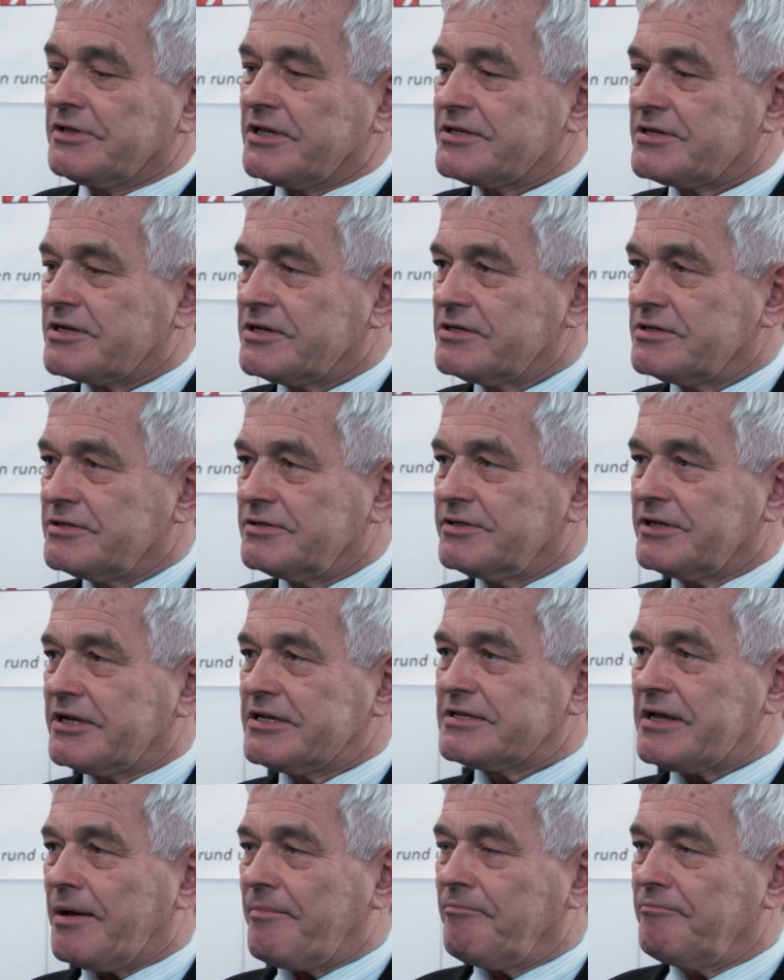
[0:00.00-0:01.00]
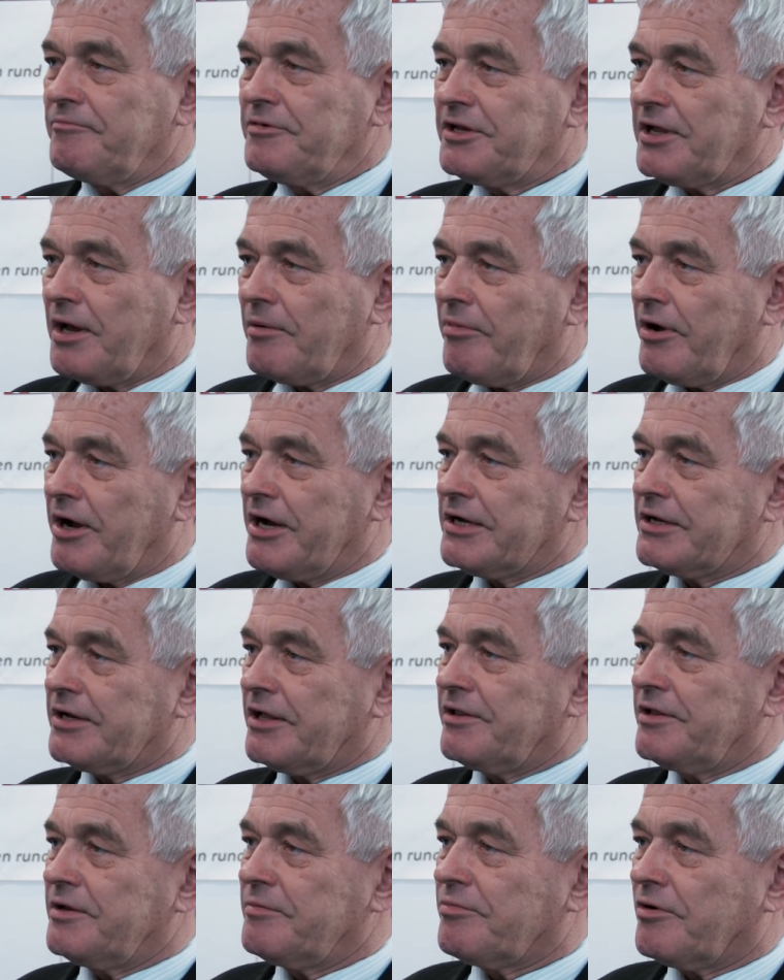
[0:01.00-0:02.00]
Als gesamten
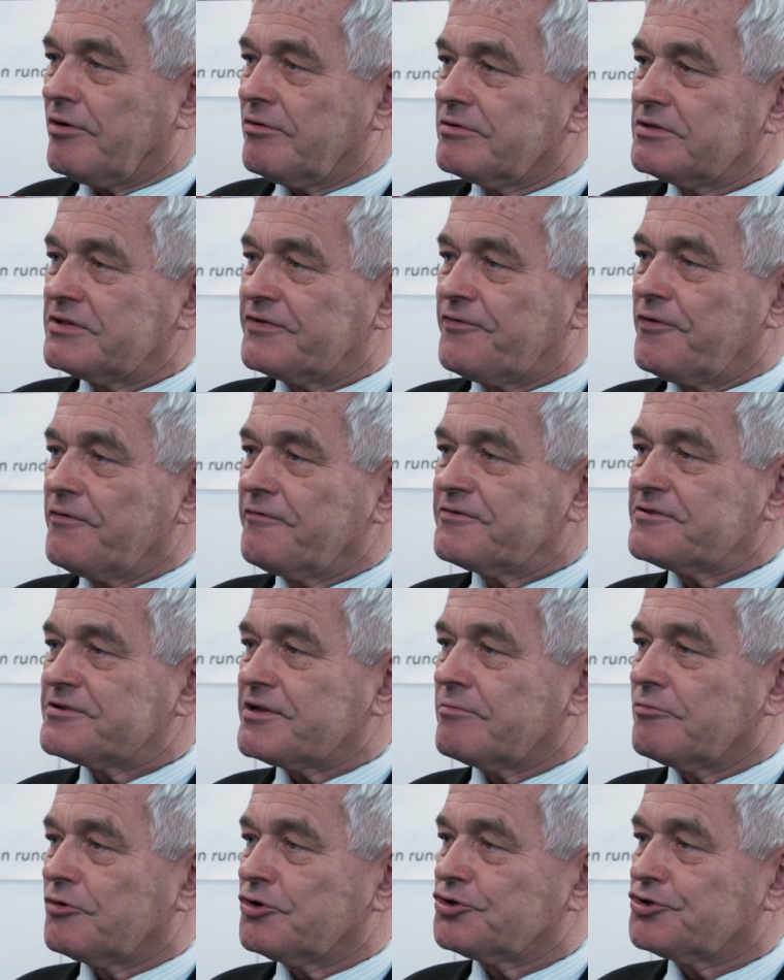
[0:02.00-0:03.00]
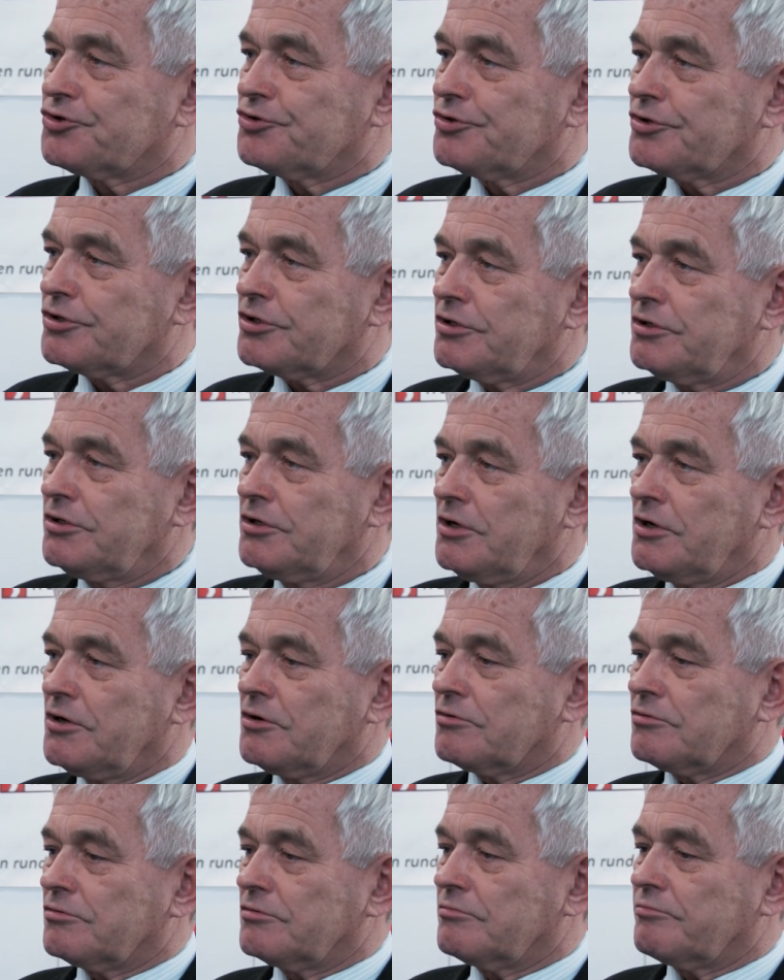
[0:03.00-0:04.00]
Mitarbeiter sind bei uns 15 Monteure
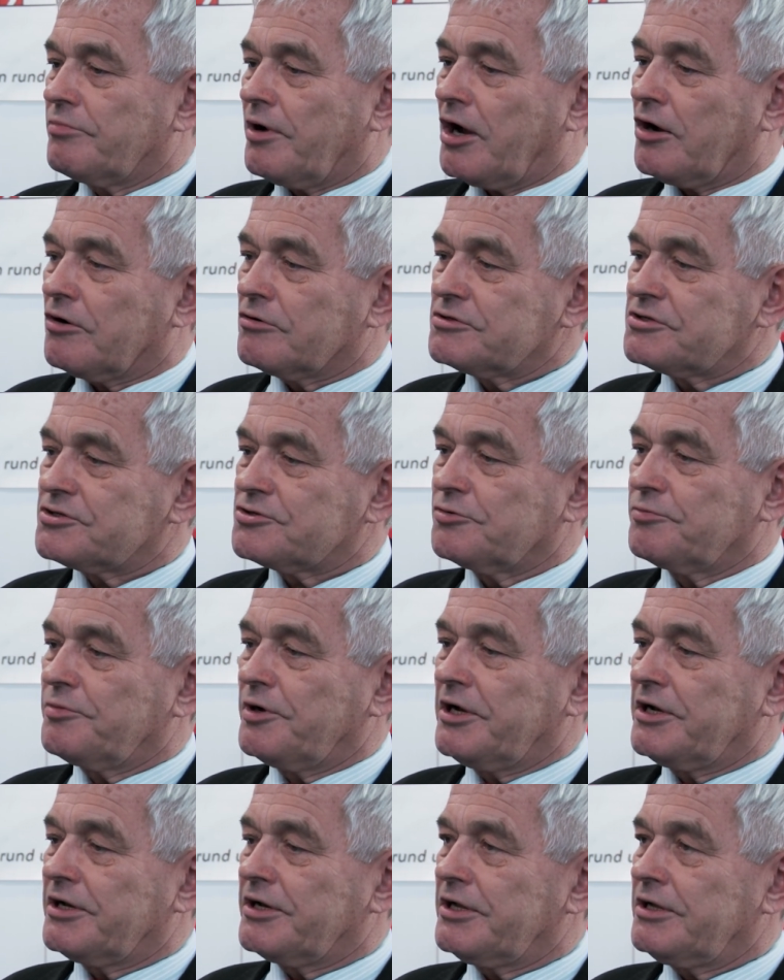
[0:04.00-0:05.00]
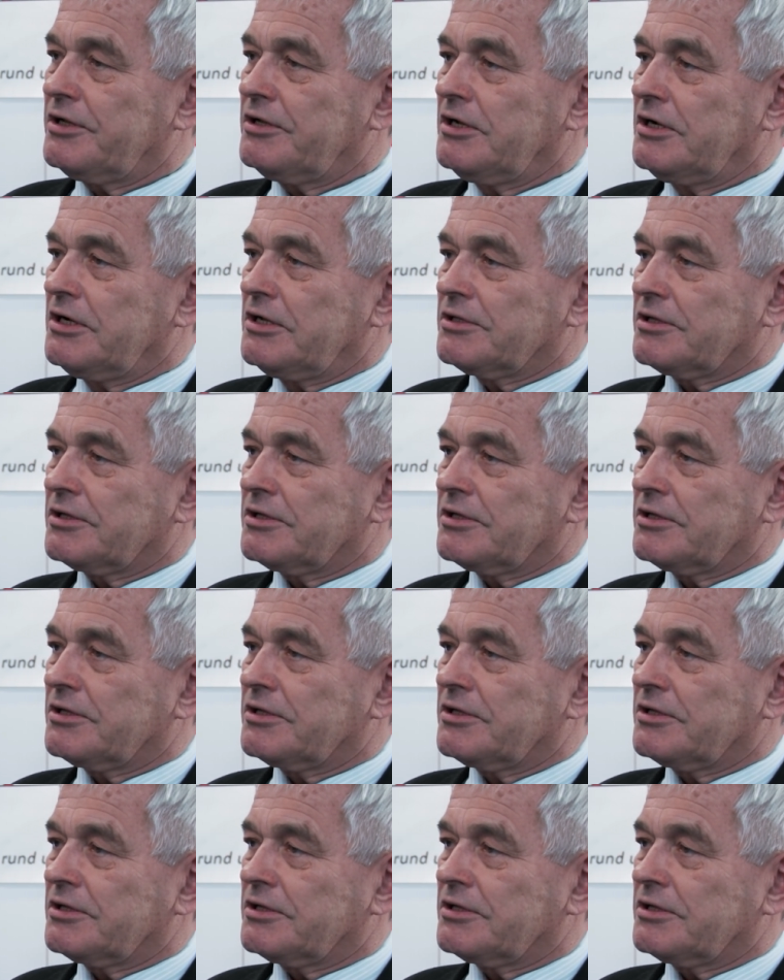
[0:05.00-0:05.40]
und ein paar Auszubildende.